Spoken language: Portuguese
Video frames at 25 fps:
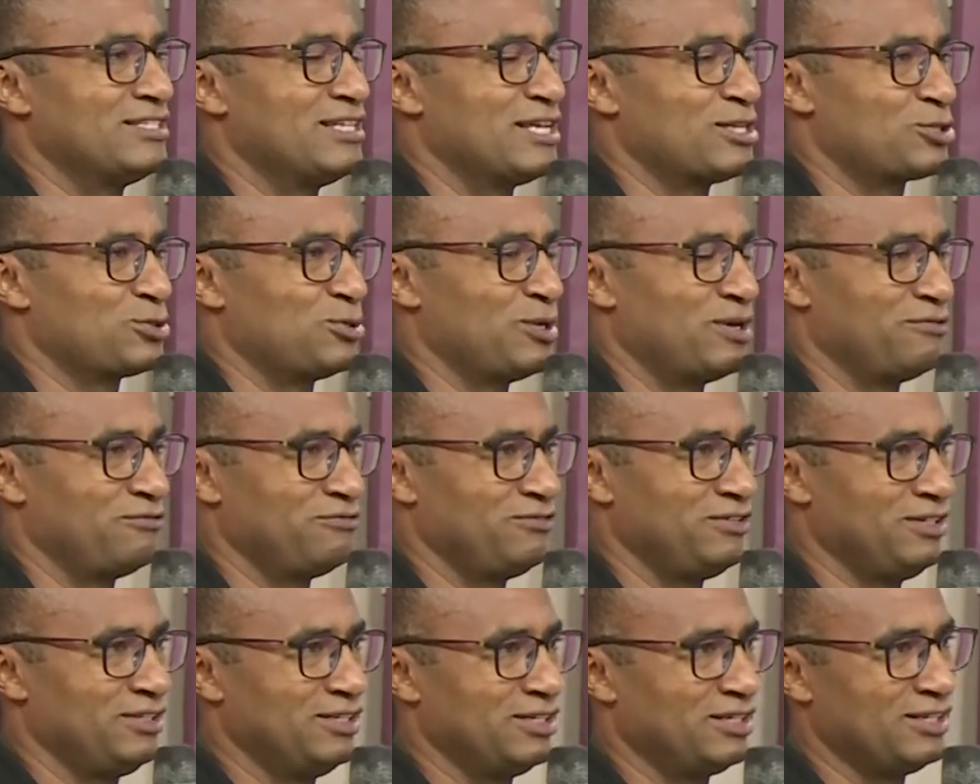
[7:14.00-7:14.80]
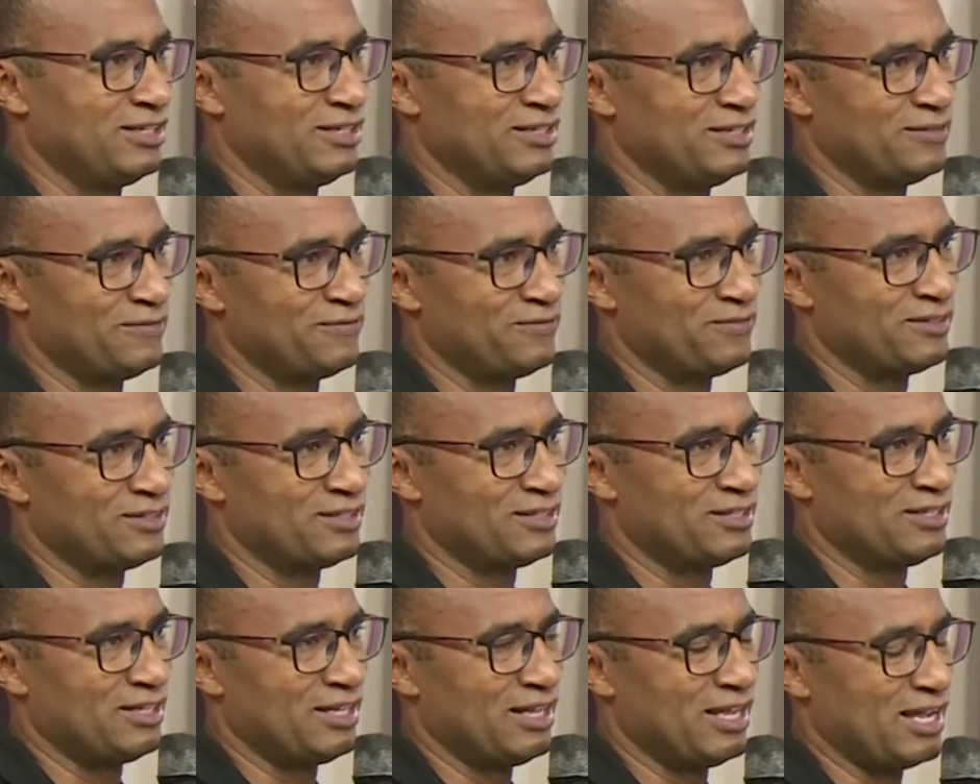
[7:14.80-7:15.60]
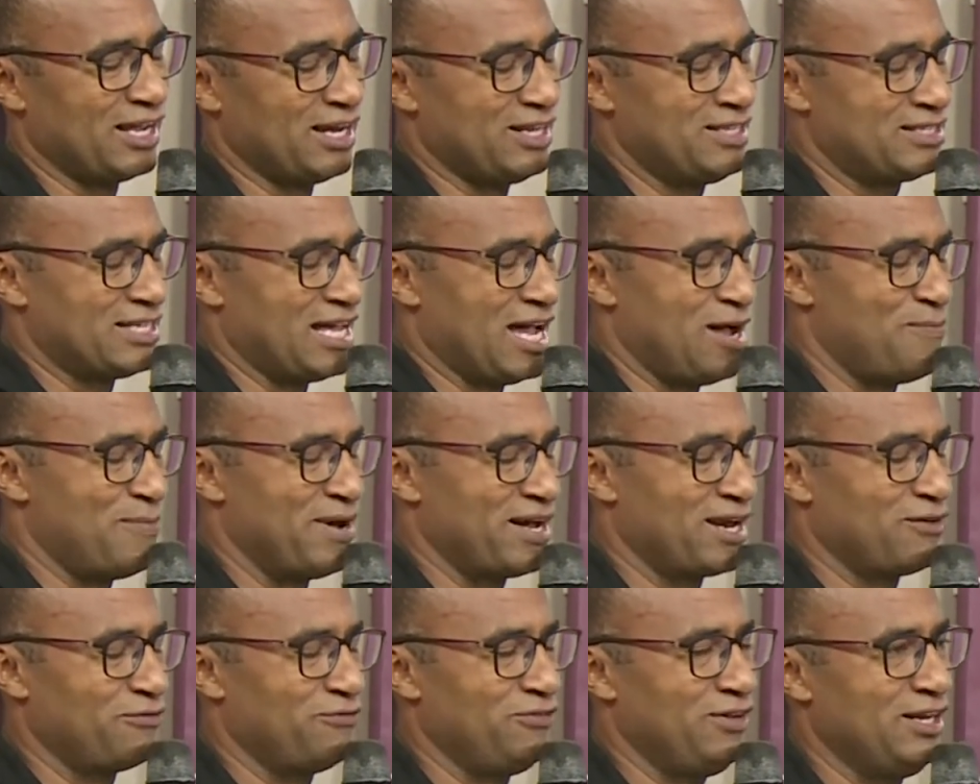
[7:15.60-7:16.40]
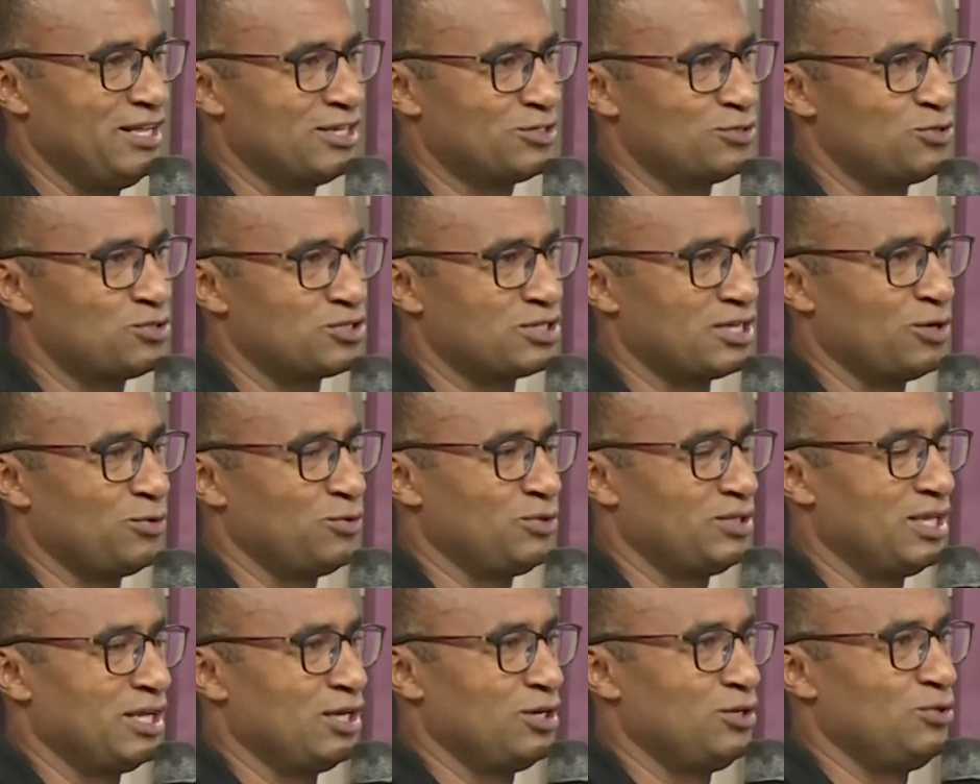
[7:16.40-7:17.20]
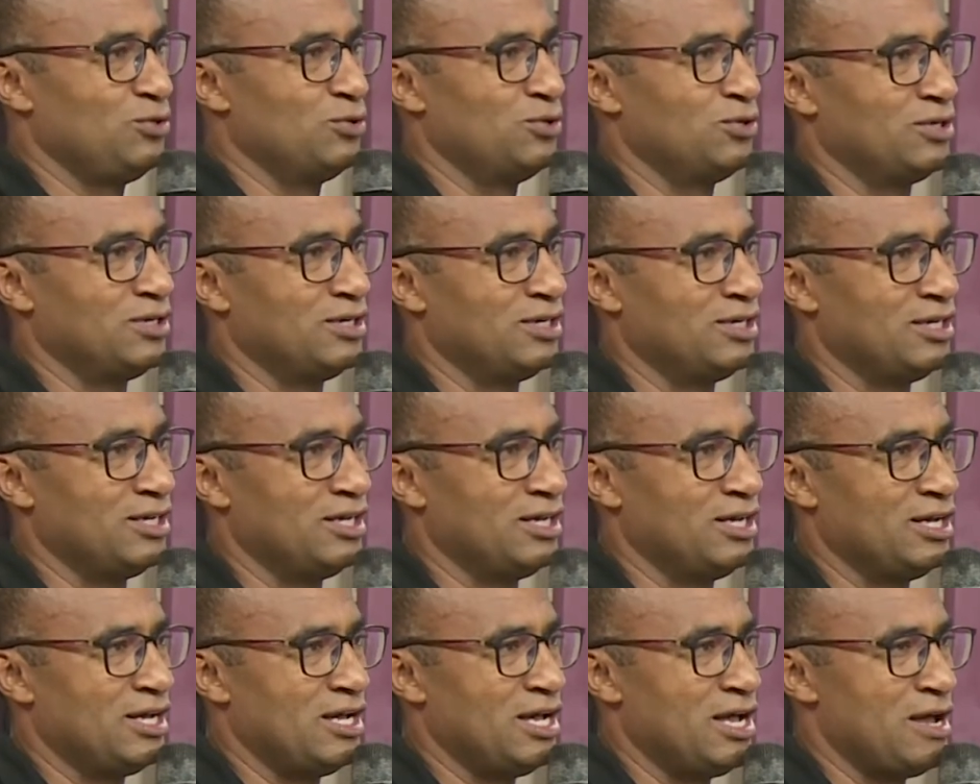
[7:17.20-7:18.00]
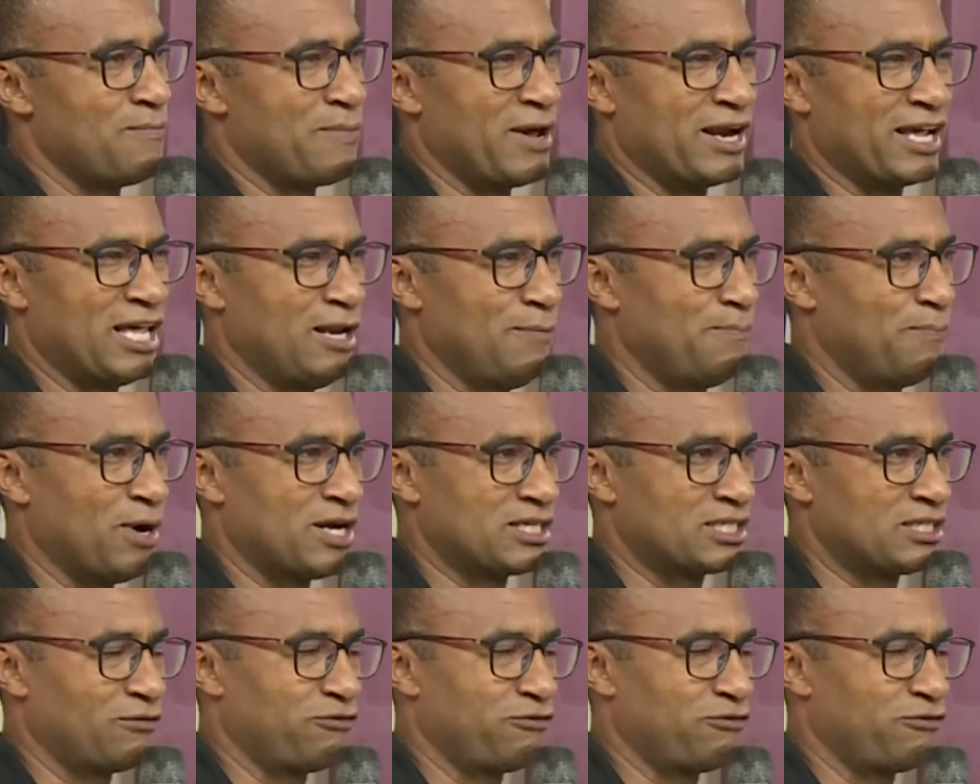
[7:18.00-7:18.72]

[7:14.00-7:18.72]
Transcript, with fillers: na sua vida, realizar maravilhas no seu interior, para que Ele possa